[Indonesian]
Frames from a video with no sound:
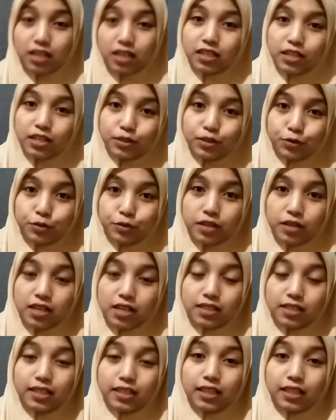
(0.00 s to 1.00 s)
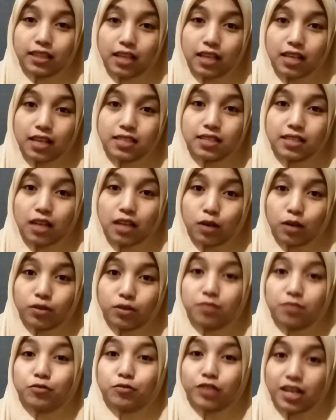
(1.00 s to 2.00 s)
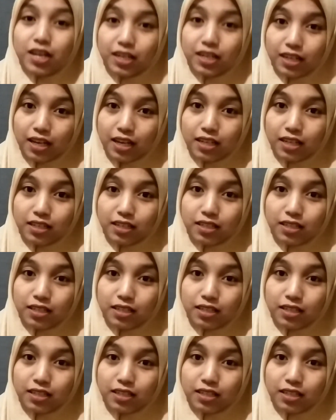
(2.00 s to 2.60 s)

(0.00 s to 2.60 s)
dan juga kita selalu dimudahkan